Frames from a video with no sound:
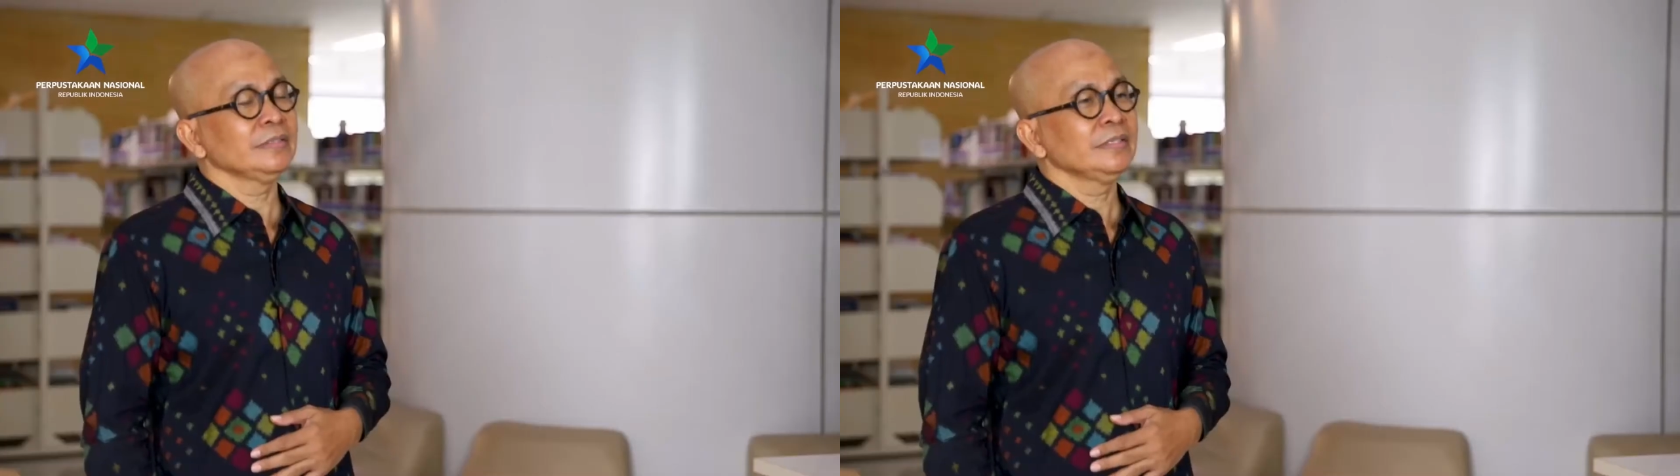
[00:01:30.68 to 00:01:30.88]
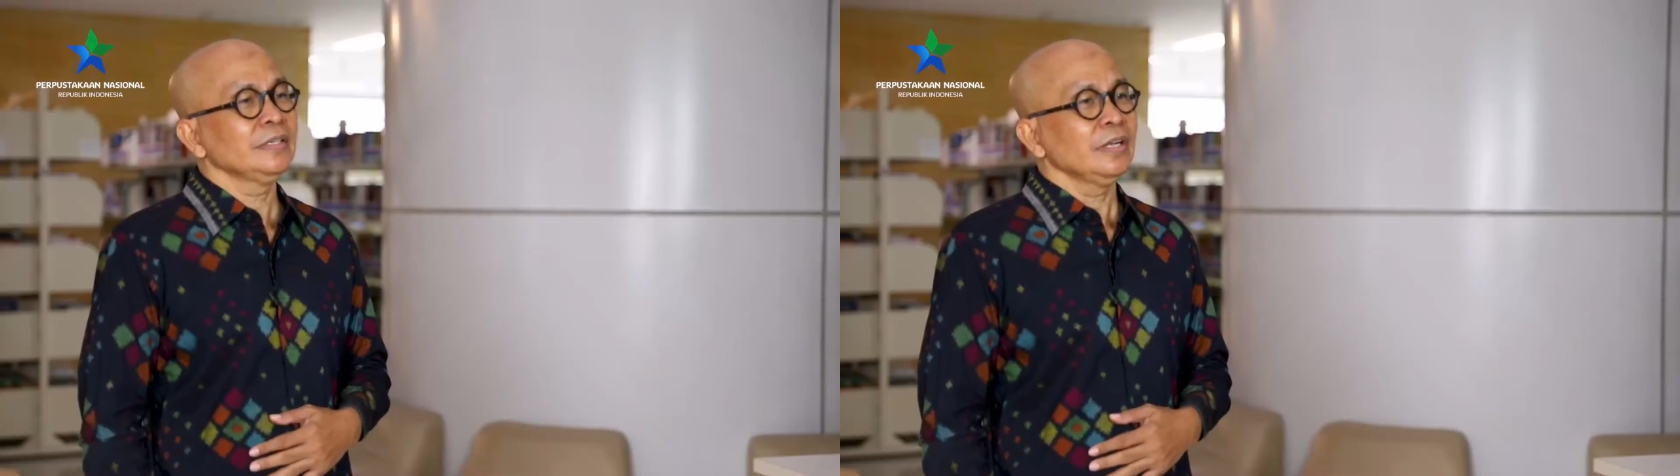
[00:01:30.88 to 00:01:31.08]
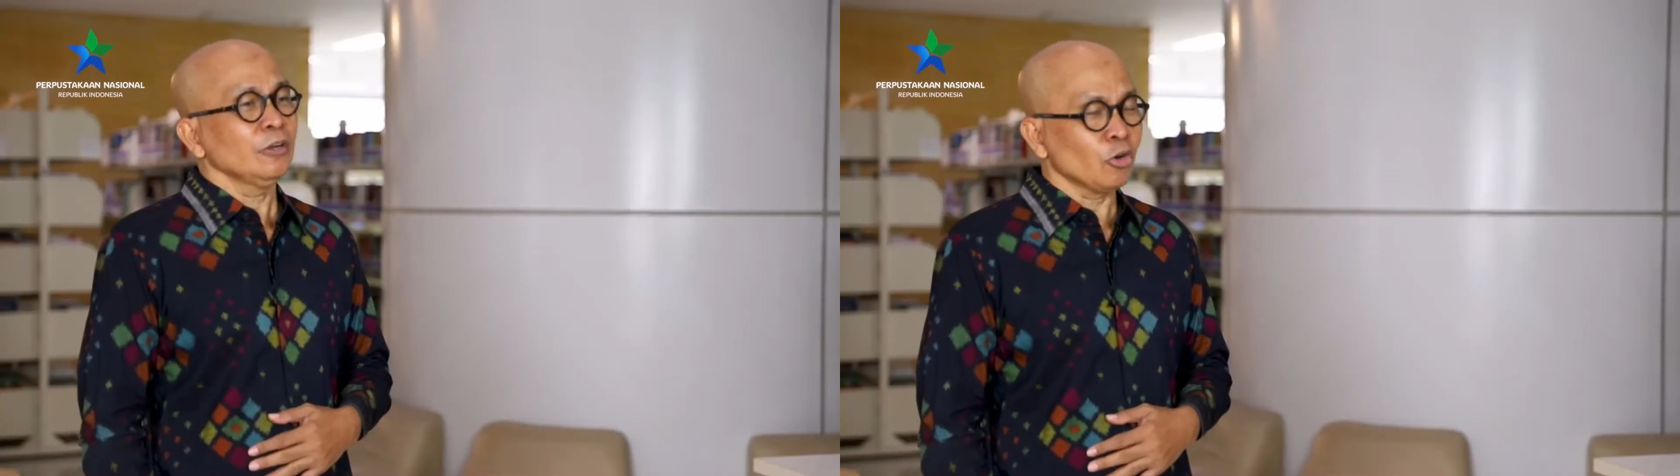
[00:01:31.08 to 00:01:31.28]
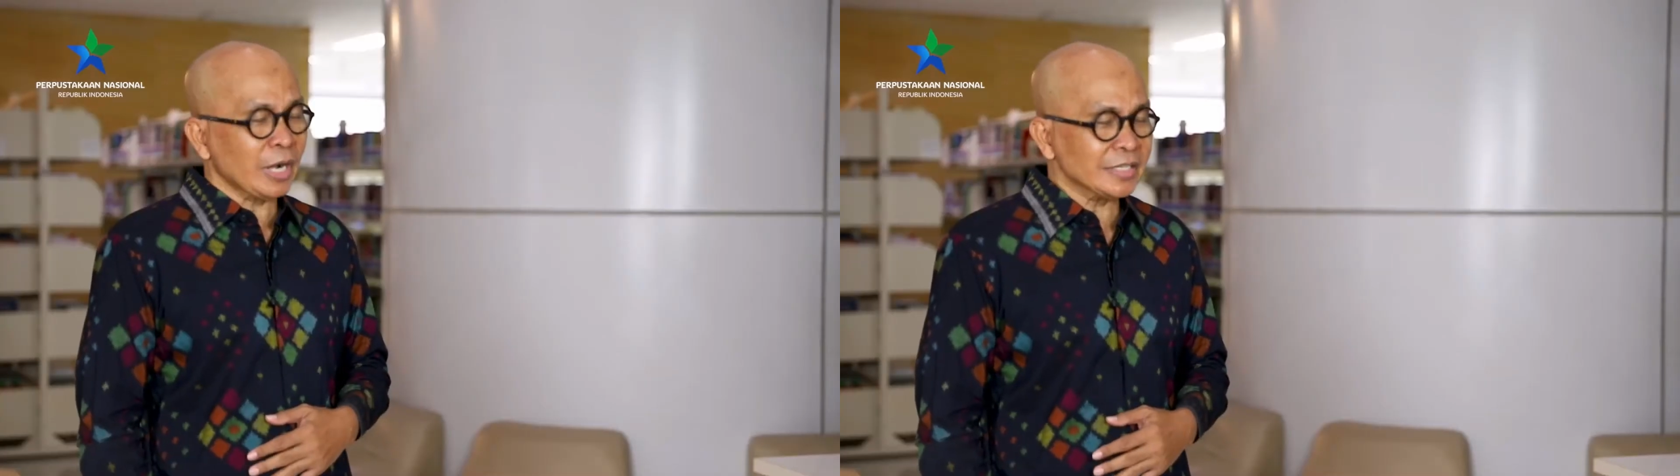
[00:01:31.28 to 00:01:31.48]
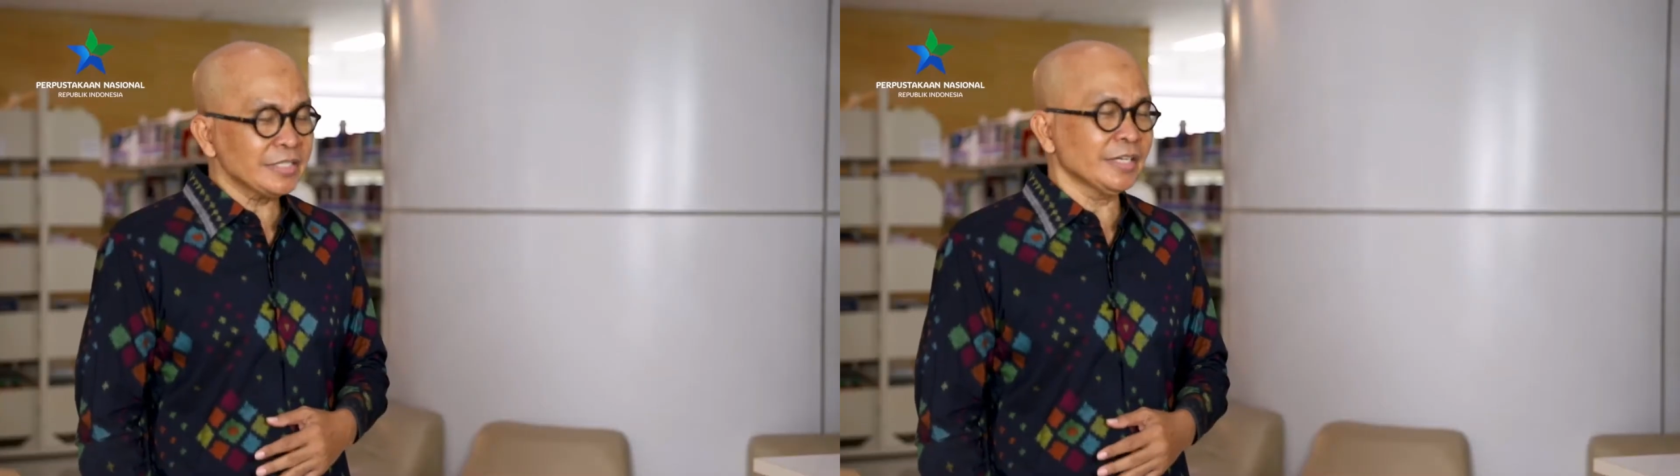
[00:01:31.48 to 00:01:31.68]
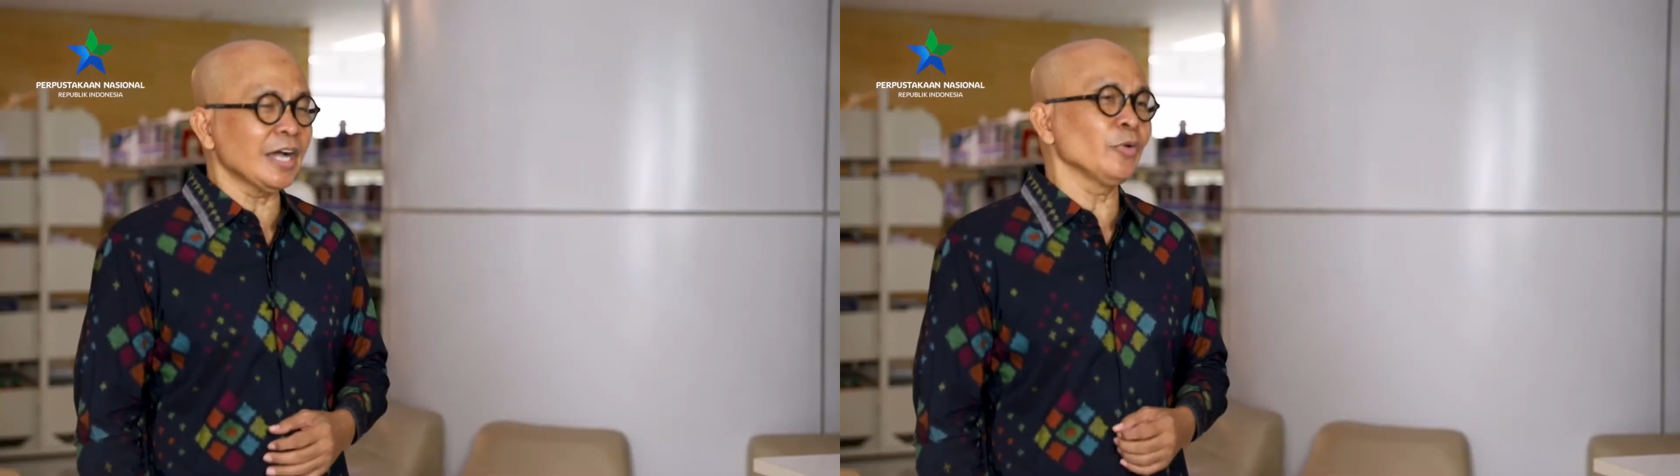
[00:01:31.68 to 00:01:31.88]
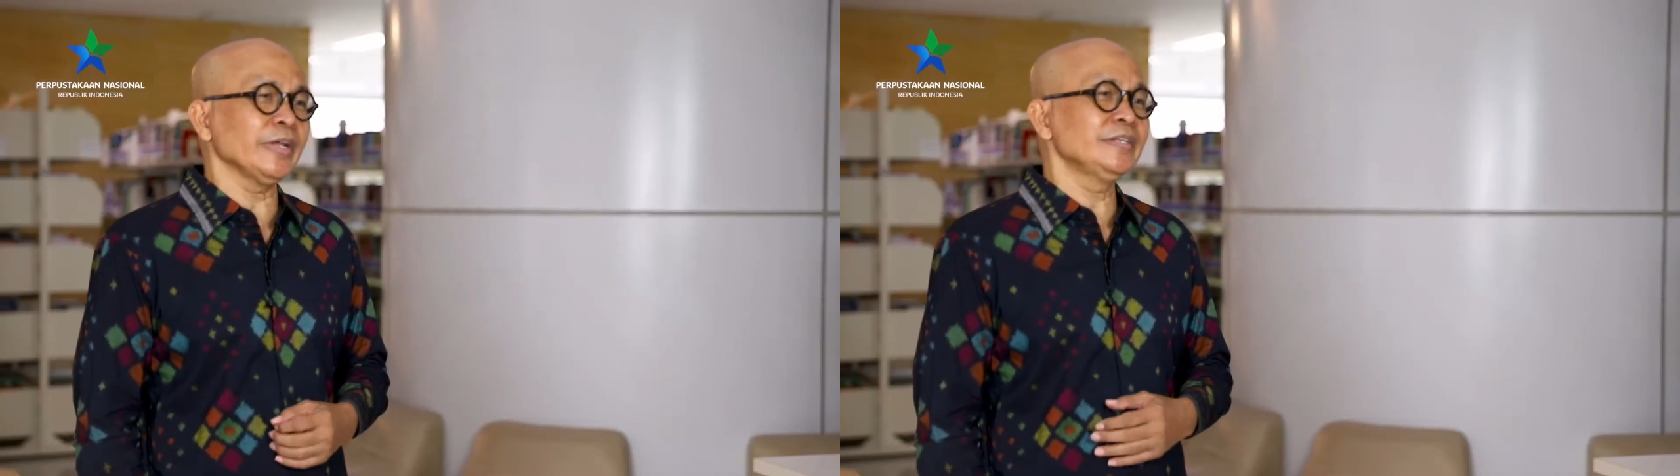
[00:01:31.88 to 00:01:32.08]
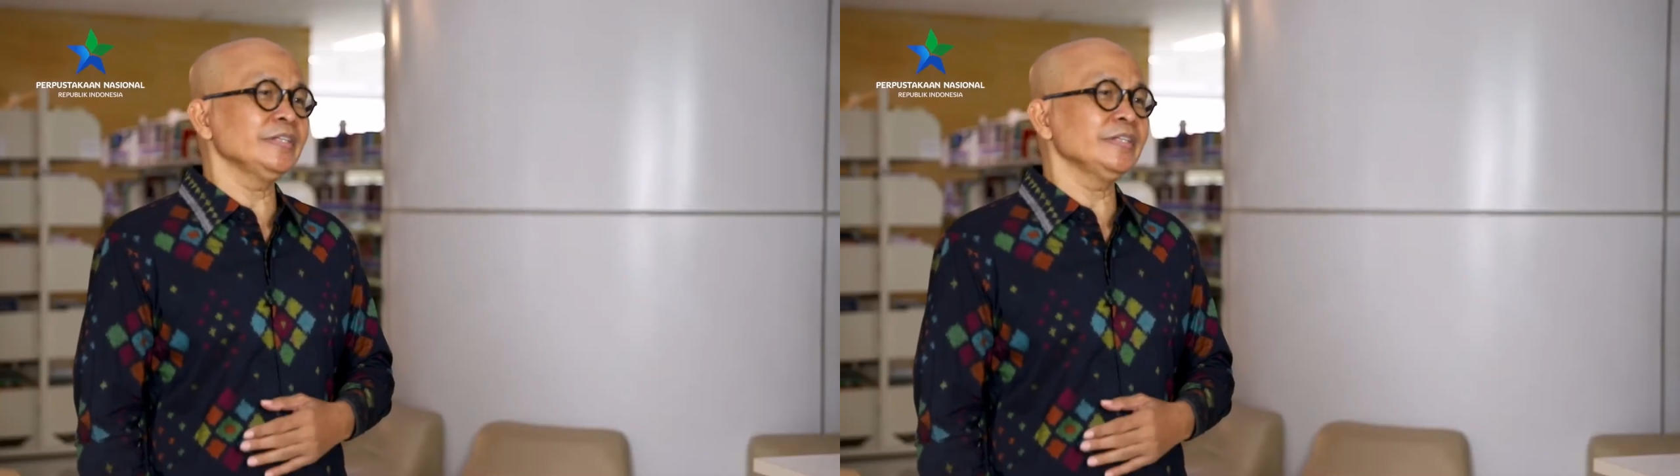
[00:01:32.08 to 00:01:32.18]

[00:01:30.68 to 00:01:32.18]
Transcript: lokasi Kawedri,